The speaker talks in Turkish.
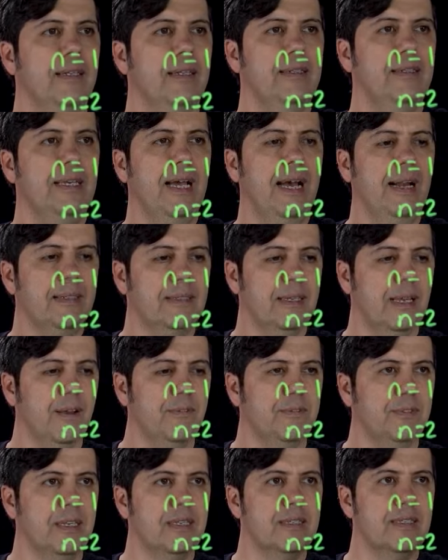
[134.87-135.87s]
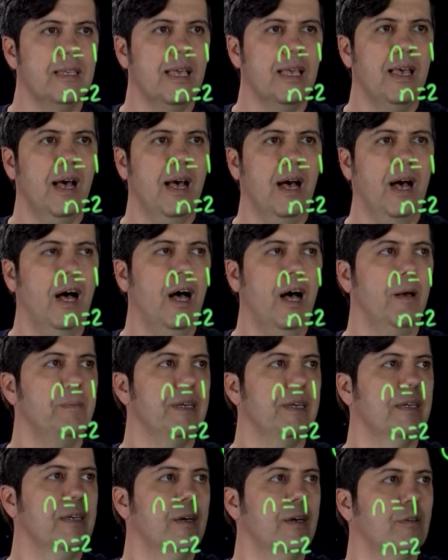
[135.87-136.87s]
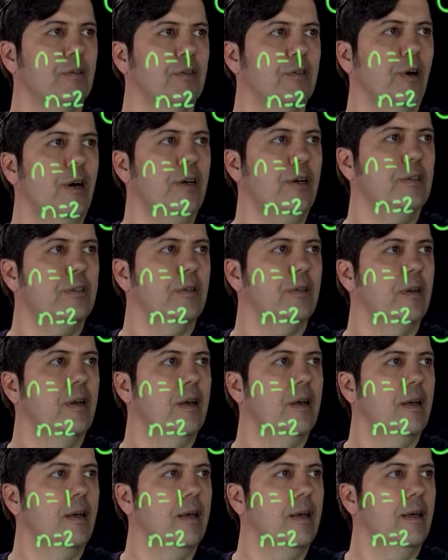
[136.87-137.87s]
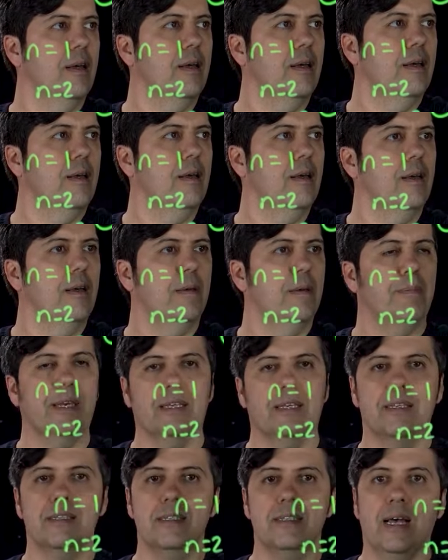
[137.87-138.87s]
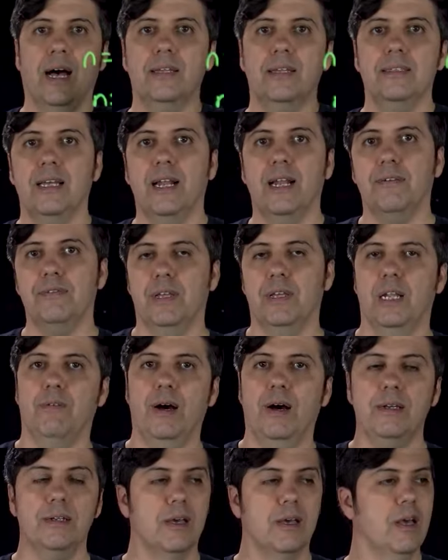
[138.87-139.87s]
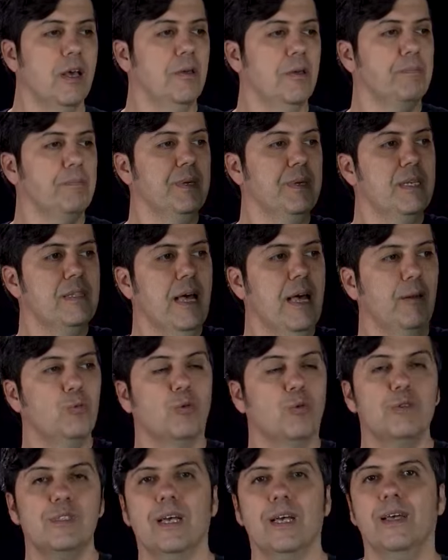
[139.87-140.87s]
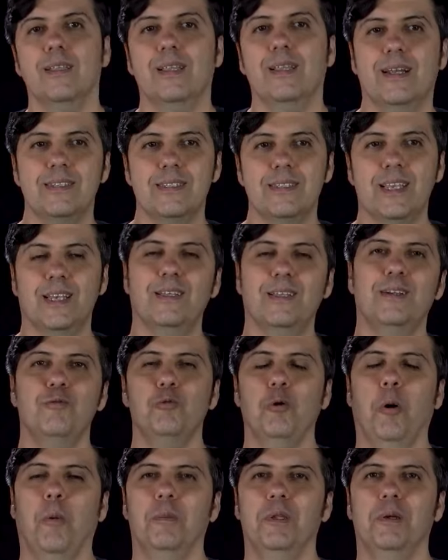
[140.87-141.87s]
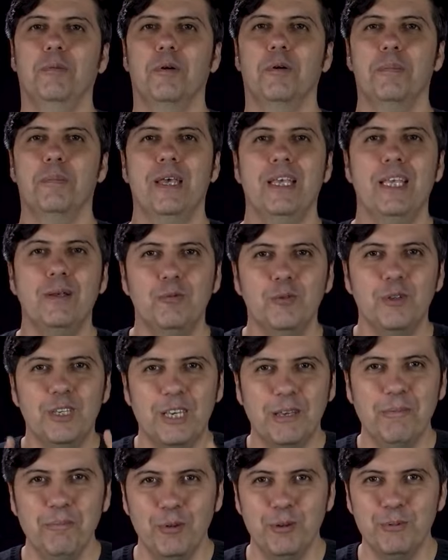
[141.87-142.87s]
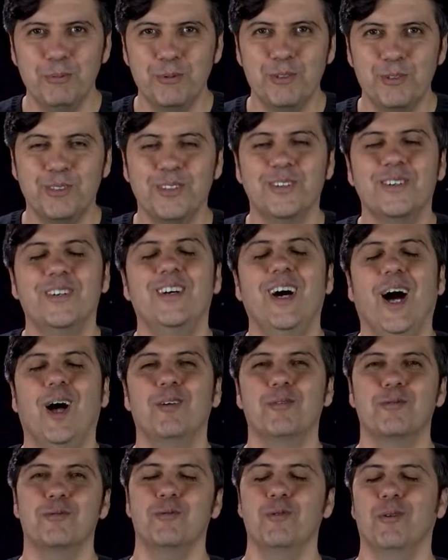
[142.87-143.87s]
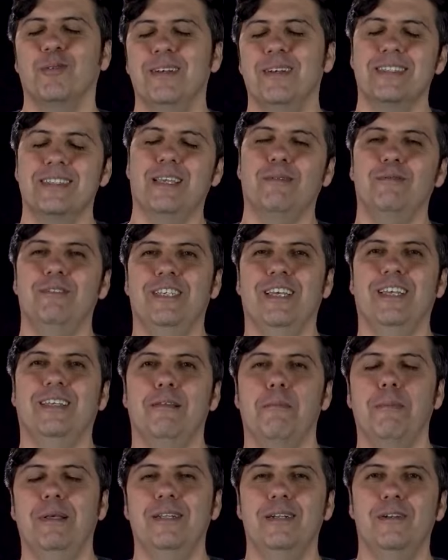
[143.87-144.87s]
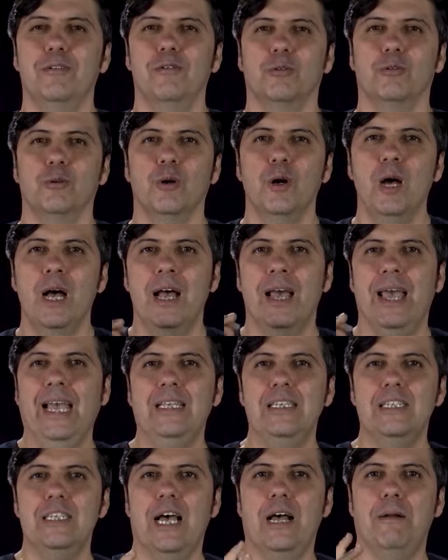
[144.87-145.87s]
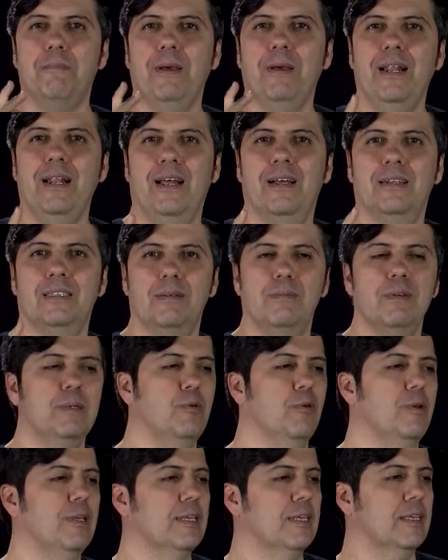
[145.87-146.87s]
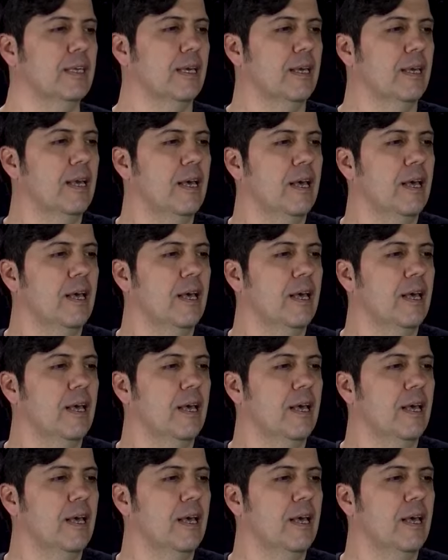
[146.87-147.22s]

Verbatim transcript: Diğer tarafta ise A1 kalıyor. Peki sağ tarafta ne var? Birden 9'a kadar sayıların toplamı. Peki bunu kim bulmuştu? Gauss çok kısa bir şekilde belirliyordu. n çarpı n artı 1 bölü 2.